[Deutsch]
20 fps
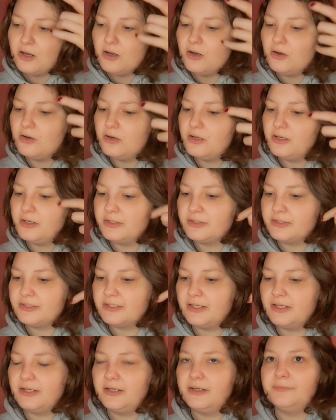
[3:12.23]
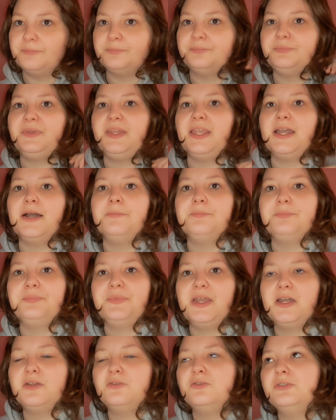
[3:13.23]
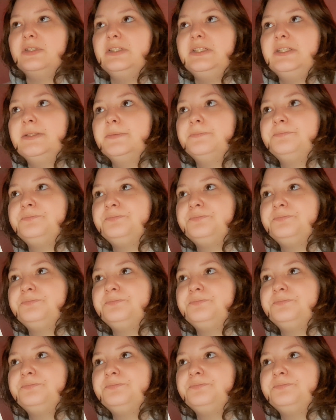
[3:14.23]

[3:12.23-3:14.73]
Und ähm, ja, dadurch